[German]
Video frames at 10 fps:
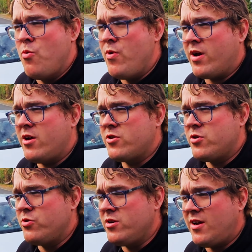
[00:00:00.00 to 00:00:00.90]
Nürnberger
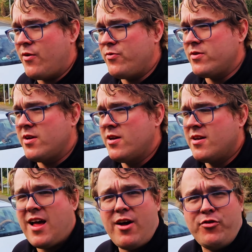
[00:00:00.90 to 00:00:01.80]
Tuning-Treffen
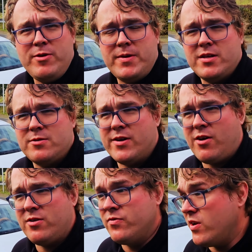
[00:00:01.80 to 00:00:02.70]
Car Fever
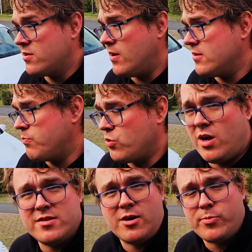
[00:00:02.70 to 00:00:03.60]
2024,
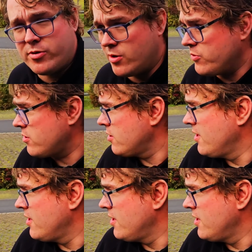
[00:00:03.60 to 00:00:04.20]
Pokal Zauberich habe ich.